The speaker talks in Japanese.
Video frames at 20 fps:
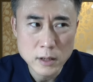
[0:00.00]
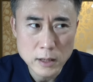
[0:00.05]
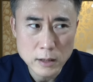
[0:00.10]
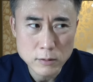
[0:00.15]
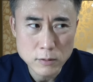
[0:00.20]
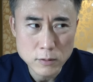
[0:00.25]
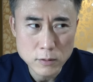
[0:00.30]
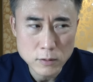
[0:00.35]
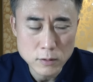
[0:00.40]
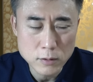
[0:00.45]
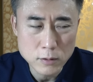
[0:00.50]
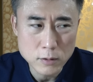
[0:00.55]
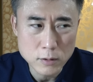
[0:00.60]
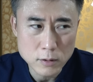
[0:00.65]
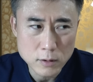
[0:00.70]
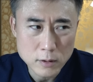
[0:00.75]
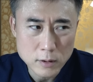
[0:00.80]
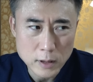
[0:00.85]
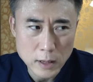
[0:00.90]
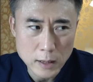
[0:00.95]
あ
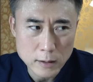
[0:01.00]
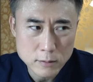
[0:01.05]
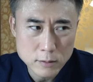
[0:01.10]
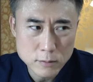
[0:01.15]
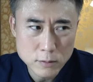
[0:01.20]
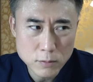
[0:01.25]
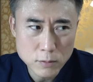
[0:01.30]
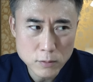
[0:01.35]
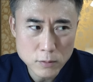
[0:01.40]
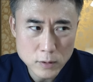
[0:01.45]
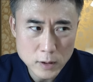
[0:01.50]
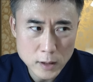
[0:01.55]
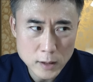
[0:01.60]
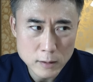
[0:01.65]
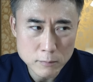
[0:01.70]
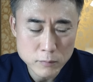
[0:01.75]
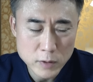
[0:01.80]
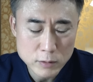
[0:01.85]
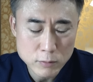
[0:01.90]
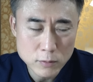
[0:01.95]
の格闘
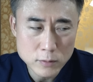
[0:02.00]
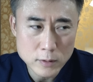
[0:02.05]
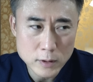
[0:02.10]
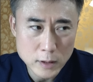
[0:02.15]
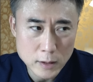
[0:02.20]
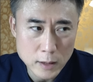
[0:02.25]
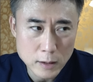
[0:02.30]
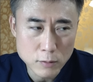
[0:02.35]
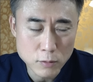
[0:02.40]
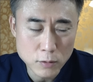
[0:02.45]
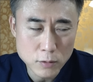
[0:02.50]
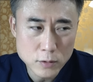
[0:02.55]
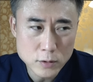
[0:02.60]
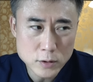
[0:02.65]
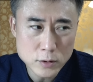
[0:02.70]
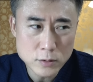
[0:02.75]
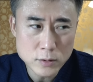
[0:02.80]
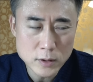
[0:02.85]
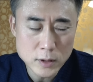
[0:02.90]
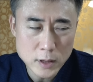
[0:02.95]
家、まあ、特にね
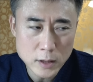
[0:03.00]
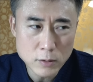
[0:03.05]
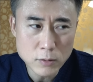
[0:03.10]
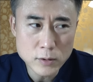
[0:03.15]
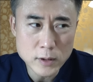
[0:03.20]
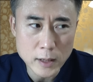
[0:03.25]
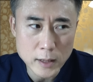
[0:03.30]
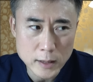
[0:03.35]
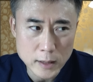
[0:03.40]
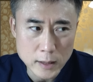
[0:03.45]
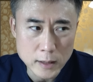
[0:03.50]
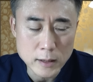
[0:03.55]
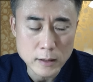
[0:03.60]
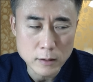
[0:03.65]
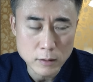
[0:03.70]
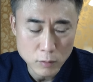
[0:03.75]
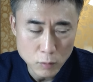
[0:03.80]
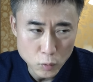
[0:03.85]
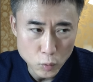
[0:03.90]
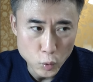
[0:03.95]
60キロ台
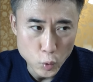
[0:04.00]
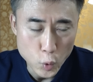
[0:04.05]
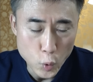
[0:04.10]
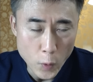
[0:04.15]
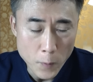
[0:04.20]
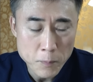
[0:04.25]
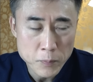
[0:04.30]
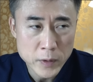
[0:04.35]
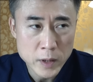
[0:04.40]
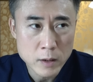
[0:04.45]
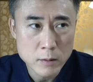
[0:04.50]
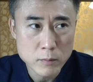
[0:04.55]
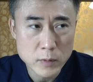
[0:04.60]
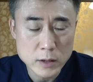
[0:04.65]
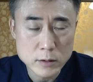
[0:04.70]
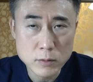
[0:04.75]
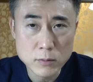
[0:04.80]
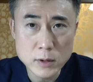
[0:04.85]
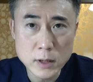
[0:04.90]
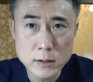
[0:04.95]
の、
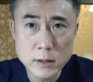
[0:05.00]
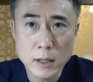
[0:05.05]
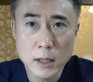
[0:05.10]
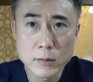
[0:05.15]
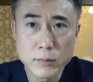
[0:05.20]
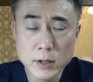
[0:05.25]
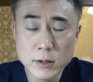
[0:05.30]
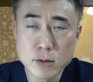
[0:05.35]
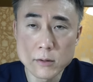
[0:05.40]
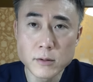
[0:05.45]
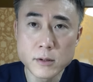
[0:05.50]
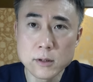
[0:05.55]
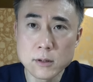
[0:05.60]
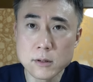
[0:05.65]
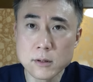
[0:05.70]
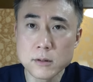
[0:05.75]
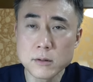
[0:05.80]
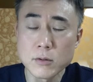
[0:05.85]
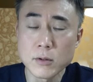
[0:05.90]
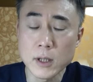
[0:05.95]
まあ、そんな、ね、ヘビー級
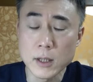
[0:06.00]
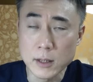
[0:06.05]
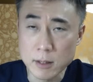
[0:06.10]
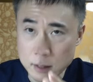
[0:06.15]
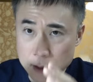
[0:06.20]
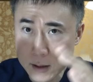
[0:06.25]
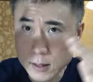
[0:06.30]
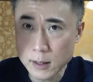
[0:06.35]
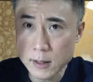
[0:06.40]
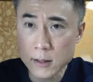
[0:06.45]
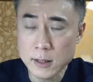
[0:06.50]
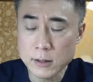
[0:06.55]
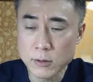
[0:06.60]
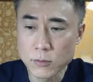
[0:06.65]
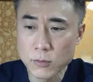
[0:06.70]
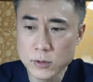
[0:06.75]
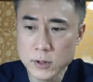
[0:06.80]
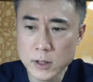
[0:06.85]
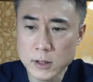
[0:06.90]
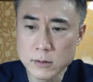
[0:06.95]
とかね体
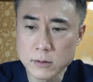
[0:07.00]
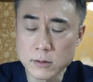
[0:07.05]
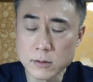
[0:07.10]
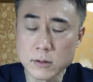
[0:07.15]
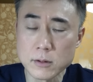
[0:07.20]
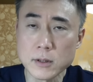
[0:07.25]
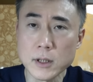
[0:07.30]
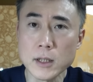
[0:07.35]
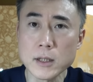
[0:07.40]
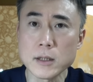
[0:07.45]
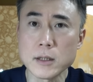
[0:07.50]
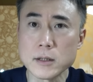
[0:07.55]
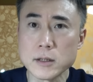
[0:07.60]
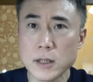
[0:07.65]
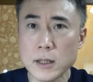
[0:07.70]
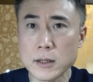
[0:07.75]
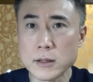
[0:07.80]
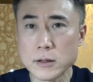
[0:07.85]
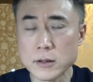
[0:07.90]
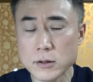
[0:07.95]
の大きくない
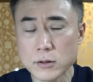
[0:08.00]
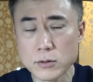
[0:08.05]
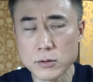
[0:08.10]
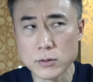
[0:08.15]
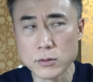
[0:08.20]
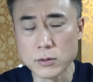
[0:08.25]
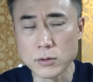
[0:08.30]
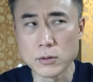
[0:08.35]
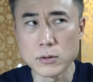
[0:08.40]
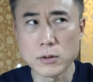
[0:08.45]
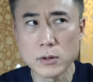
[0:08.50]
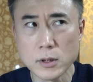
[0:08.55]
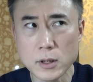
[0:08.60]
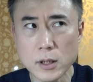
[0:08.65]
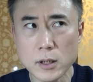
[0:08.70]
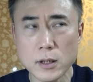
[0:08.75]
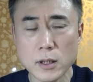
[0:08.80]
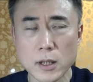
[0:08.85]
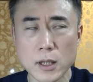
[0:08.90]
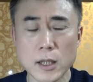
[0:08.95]
選手
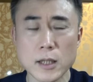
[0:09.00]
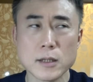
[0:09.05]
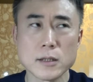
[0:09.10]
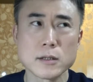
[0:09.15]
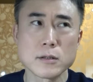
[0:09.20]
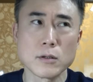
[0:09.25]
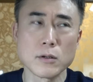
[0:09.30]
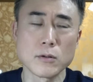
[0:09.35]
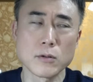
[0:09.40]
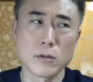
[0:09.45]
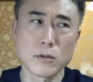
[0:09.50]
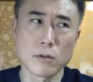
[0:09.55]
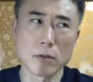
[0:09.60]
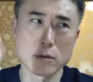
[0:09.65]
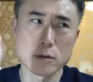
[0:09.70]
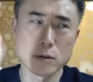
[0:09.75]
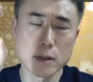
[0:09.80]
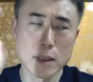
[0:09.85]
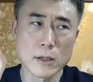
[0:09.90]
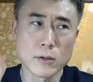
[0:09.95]
がそ
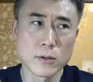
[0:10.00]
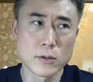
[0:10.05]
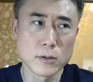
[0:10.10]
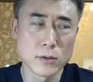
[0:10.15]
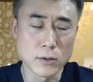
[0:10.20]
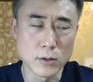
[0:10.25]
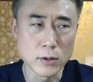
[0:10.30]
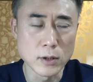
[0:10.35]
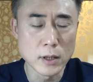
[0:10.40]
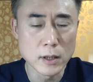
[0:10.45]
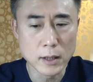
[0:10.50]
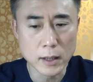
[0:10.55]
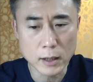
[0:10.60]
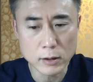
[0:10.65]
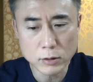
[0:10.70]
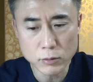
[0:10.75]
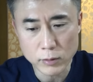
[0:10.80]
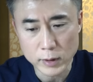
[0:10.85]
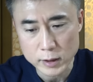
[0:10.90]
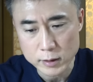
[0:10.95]
のステロイドあ
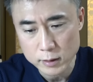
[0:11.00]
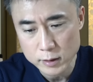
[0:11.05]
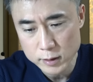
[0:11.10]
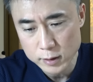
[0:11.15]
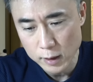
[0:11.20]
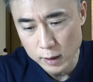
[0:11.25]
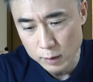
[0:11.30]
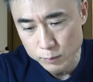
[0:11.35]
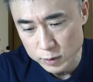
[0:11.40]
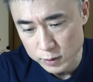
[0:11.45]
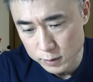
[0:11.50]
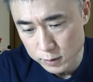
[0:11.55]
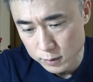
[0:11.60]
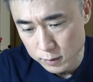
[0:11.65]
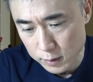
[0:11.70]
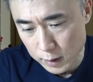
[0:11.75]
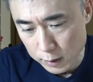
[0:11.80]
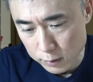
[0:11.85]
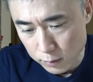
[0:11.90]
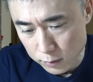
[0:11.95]
るいはサームス
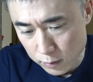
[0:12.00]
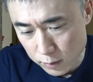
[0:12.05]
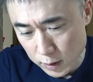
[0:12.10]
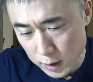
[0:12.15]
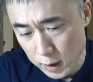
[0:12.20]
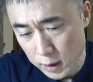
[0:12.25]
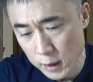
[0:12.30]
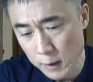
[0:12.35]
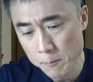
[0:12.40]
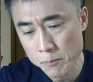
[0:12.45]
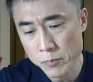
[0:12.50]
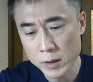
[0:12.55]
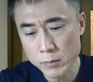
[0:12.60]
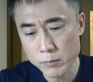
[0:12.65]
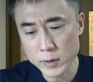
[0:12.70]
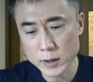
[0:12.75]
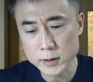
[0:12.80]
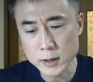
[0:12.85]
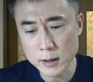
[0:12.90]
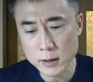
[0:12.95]
などのね
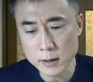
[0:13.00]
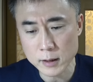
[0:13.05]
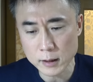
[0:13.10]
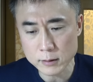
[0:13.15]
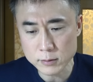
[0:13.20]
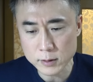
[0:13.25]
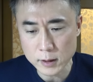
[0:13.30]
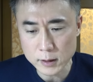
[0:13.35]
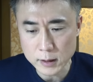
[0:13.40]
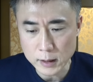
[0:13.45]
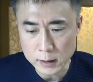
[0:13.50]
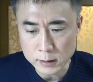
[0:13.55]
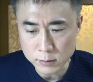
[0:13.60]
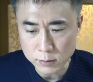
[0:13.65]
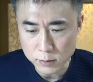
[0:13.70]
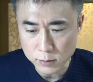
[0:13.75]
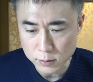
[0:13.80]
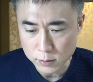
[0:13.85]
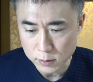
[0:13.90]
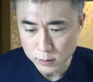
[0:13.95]
まあ、選択的
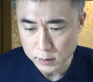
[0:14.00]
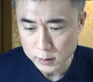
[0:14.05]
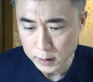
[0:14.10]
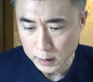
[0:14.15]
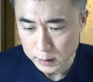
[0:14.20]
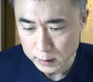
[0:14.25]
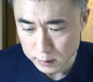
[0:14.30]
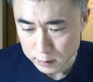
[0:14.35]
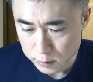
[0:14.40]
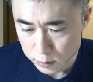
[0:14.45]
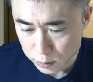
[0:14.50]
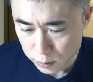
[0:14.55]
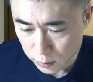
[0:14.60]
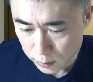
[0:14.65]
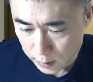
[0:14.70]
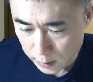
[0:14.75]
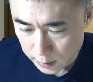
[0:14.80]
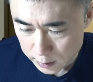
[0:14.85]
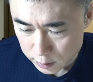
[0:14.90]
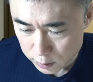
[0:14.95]
アンドロゲン受
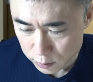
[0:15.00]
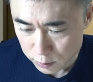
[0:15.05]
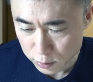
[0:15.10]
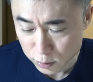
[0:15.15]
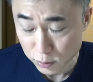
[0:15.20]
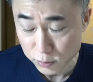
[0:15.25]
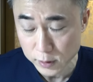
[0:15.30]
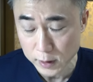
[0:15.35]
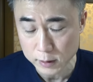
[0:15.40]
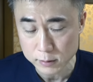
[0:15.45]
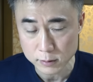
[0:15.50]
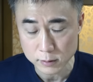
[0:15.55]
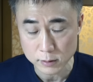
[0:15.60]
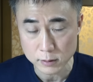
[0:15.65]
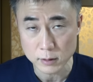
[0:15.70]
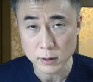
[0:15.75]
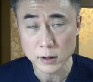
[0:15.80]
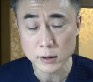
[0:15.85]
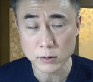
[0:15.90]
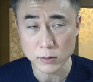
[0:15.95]
容体就職
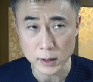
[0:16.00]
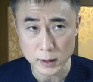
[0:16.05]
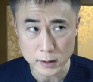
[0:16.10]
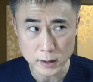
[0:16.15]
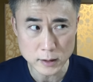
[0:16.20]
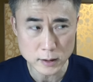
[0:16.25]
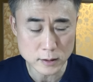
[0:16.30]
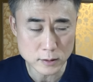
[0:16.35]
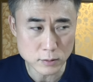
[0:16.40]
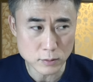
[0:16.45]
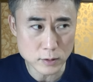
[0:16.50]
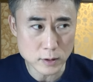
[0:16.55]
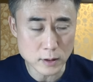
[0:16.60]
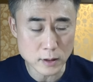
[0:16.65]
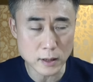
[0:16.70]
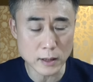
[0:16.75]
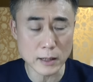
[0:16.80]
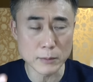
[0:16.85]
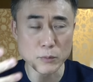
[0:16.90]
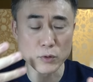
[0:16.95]
薬とかねそういっ
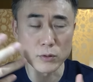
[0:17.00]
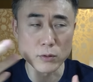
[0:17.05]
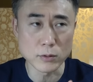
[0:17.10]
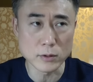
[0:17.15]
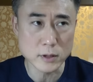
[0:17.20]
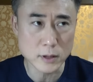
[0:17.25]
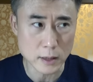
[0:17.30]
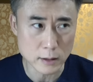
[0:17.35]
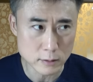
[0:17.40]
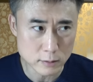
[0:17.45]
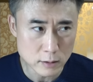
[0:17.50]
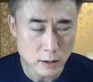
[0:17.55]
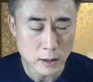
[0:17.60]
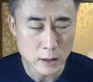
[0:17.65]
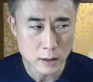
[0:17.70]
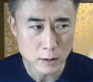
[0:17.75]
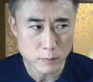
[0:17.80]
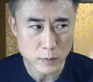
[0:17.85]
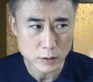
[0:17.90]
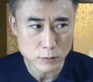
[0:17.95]
たものを使う、
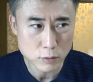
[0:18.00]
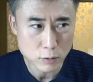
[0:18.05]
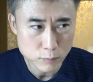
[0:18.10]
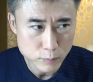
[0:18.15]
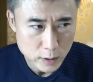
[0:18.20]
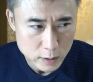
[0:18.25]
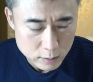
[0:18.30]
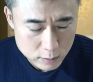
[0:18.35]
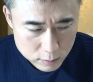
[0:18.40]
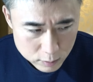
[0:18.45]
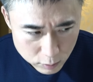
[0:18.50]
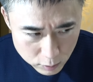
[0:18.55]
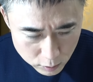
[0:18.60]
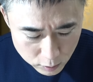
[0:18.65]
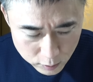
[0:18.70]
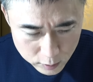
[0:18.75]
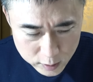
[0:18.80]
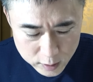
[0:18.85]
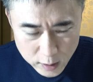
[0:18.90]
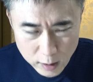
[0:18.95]
まあ、ドーピング
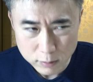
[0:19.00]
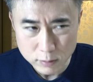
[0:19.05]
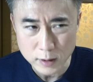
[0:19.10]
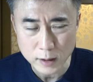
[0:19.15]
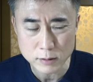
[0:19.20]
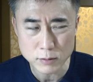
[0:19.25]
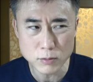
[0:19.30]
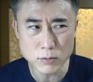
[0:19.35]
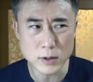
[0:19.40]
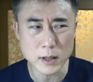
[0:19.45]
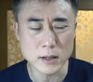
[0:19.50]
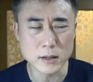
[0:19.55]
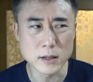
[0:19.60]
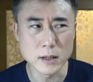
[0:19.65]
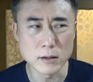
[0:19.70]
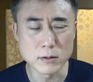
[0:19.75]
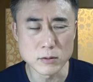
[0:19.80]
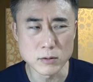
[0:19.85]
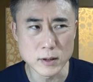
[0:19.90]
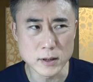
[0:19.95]
をしてるかどうかっ
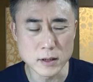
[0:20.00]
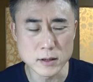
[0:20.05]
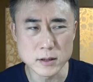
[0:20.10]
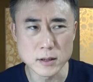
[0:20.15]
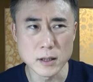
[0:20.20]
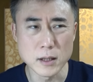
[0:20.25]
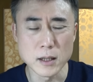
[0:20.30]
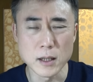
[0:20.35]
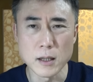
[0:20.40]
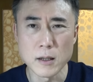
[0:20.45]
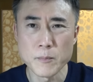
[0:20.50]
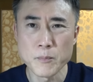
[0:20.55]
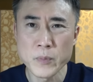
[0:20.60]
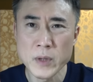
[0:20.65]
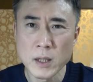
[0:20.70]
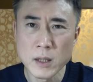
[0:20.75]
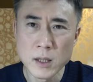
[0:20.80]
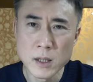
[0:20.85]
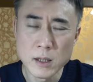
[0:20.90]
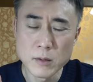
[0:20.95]
ていうのはですね、
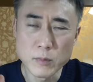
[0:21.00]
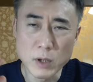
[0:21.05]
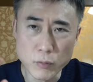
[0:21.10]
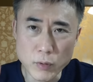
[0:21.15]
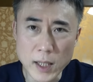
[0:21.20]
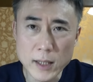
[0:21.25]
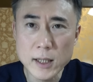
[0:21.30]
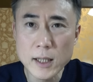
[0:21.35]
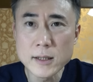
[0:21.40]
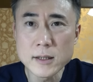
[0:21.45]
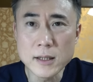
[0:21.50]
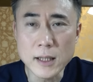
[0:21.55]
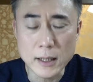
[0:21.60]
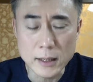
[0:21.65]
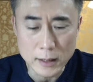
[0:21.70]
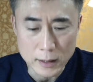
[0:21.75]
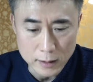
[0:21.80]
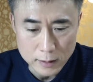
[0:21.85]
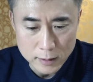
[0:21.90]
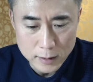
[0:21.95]
まあ、分かんな
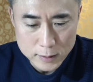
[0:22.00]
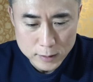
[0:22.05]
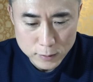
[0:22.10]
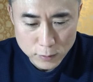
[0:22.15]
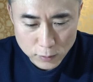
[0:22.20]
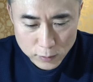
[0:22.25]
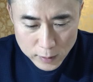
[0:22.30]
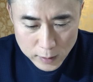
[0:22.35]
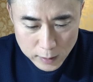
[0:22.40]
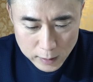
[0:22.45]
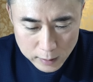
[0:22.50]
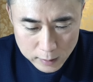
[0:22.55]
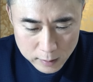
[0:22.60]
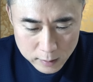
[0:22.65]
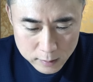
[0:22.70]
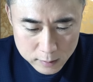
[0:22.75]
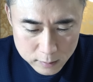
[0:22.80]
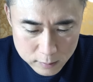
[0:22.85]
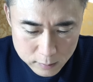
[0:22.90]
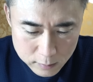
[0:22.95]
いですよね、
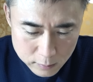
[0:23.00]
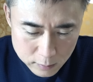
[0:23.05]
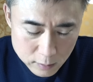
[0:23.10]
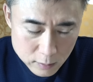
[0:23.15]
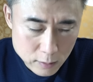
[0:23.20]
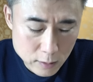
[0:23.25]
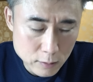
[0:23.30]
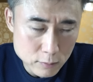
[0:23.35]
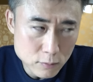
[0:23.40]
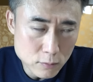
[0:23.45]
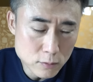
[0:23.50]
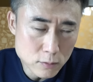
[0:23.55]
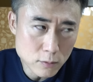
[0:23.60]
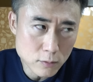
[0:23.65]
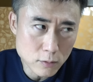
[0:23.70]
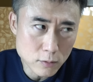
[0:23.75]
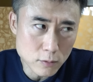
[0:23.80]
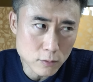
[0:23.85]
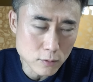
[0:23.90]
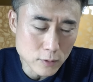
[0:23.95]
うん、っていうこ
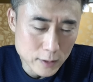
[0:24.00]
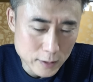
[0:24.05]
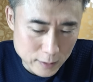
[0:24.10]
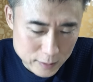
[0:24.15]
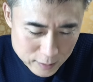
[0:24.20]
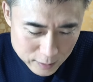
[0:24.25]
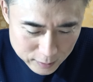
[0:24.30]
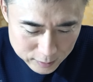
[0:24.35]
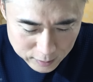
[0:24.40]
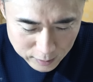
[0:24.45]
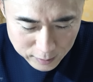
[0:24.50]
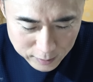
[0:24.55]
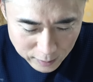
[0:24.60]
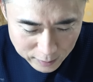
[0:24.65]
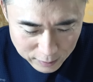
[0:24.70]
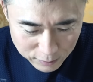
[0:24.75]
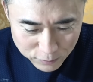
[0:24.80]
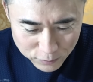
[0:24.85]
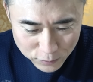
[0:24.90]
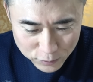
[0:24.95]
とをお話しさせてい
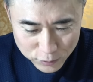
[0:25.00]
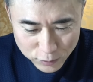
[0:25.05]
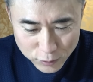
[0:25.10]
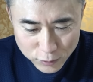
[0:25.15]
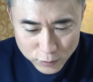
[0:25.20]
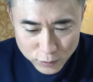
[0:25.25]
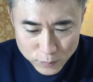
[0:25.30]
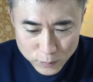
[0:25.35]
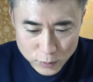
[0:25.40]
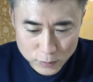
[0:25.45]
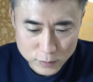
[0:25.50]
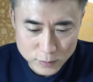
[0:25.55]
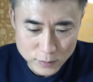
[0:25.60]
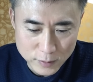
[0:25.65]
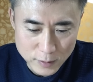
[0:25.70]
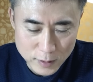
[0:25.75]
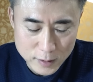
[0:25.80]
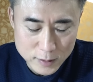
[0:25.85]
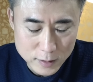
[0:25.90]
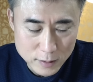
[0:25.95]
ただこうと思う
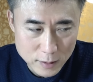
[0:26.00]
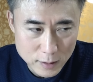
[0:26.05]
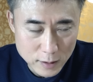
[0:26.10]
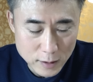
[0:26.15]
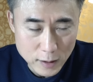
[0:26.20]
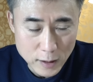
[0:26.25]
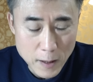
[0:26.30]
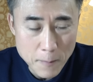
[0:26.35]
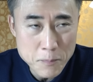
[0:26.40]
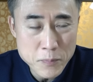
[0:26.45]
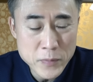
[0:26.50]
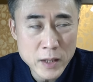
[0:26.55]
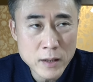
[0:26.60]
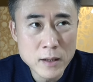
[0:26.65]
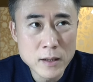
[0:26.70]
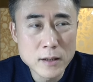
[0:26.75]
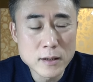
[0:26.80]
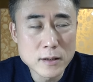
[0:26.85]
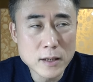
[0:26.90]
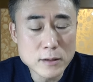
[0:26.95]
んですが
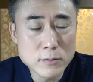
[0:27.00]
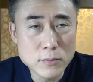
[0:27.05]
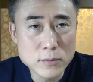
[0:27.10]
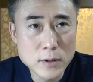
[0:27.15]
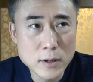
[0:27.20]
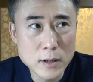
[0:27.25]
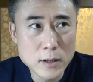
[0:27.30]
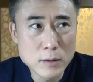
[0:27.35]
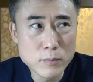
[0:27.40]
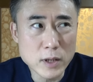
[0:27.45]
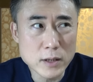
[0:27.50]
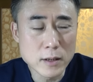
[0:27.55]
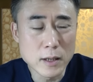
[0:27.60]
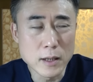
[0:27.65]
なので今